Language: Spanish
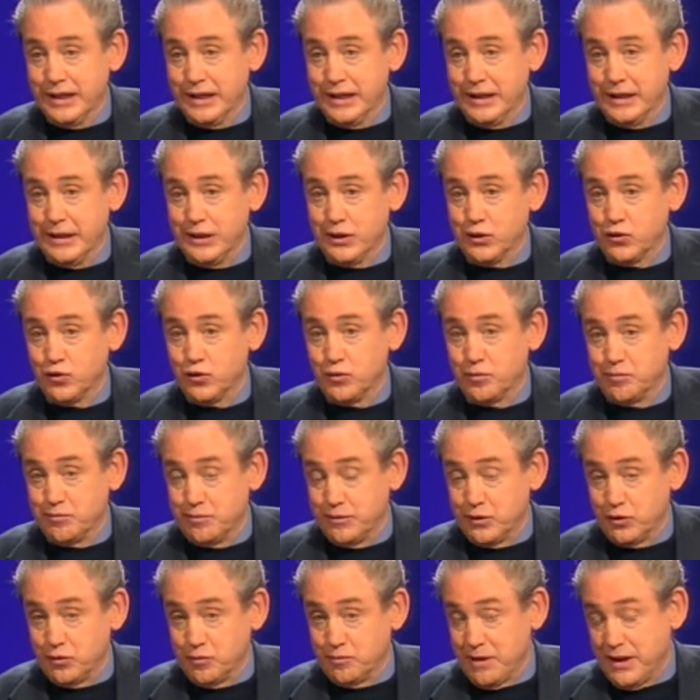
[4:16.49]
Eh, su,
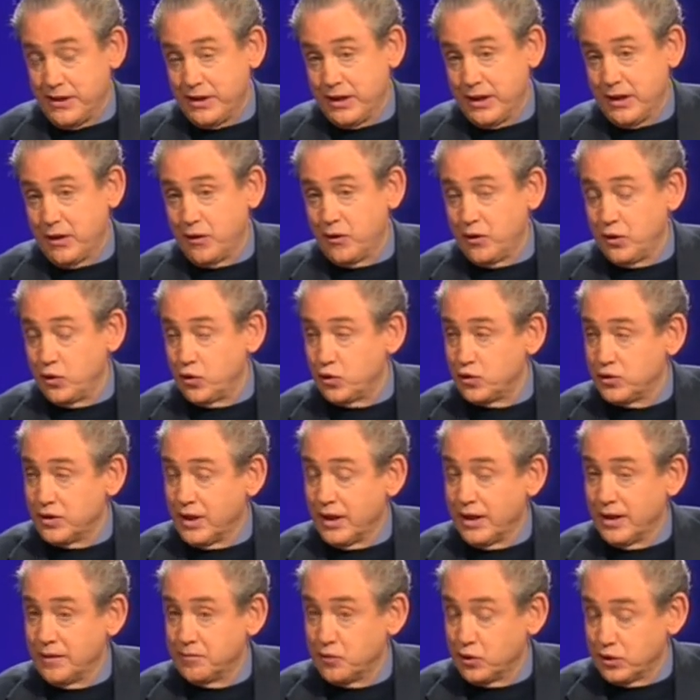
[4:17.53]
padre era un
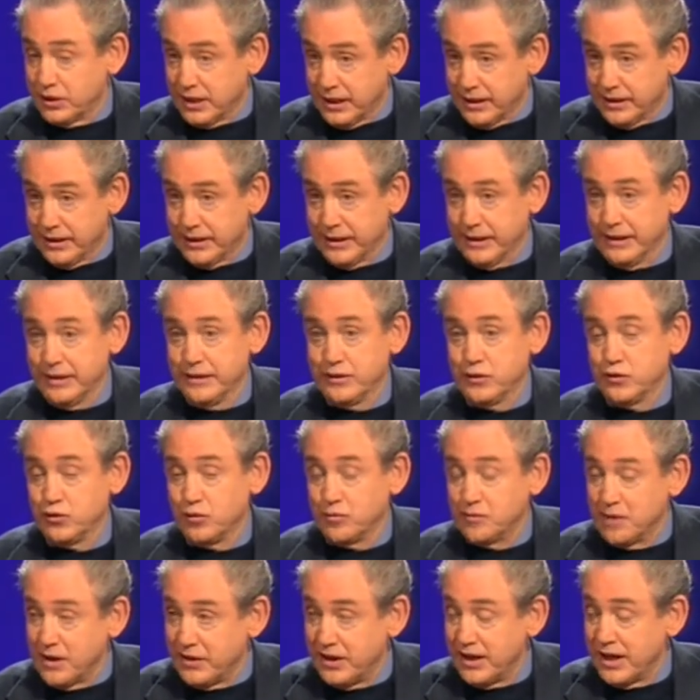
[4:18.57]
industrial importante,
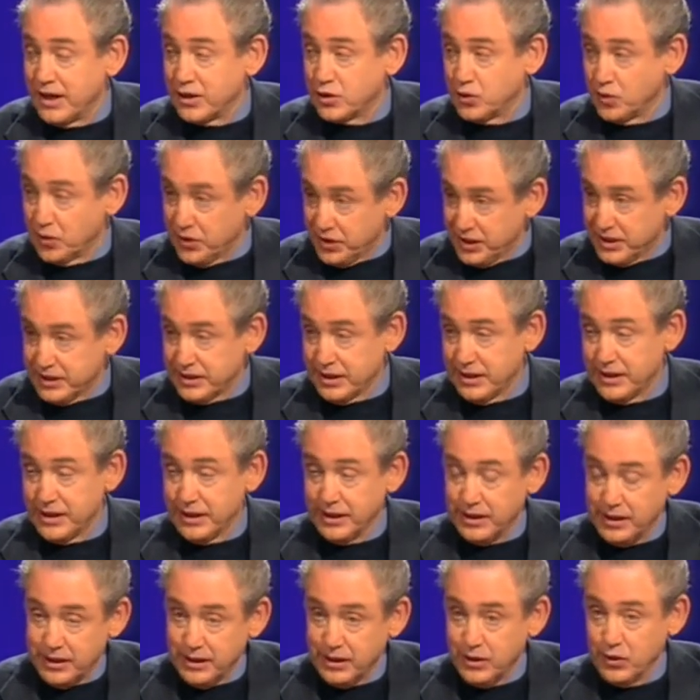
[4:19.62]
su madre era escocesa, de
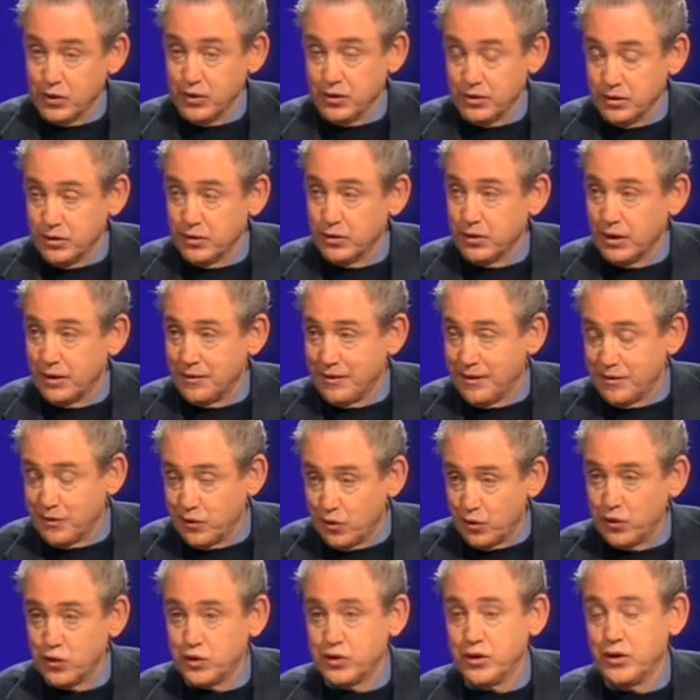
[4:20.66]
aquí que hablaba
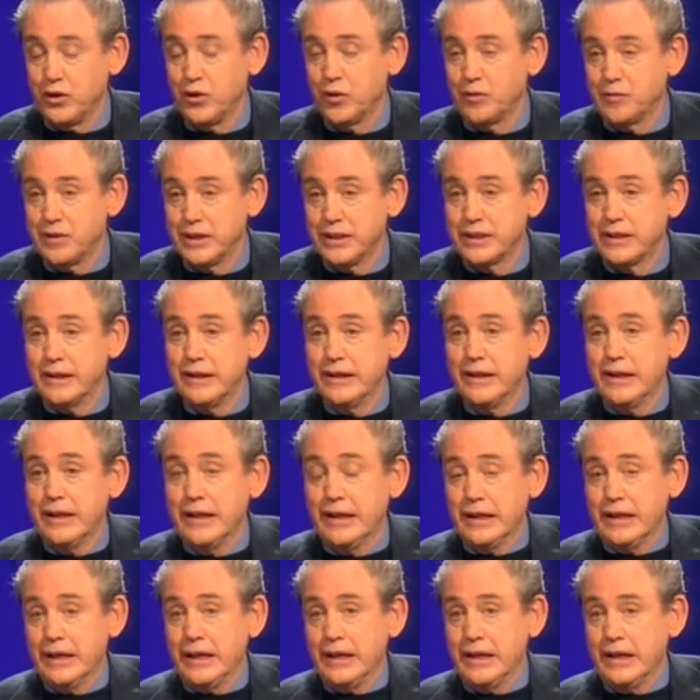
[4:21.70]
los dos idiomas,
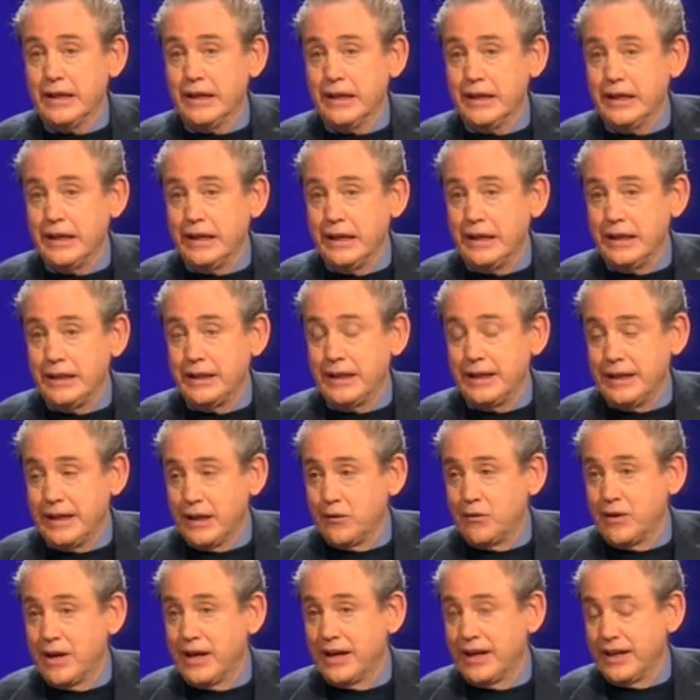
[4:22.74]
y
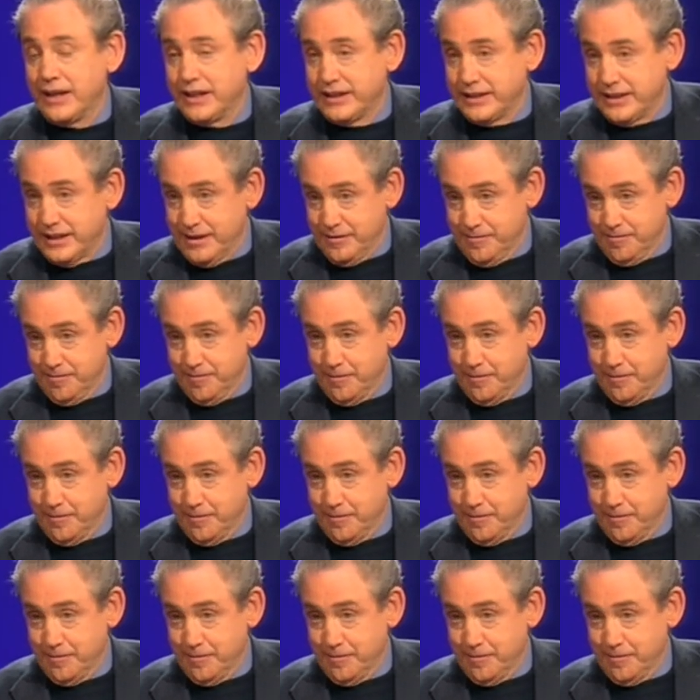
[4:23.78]
tenían una casa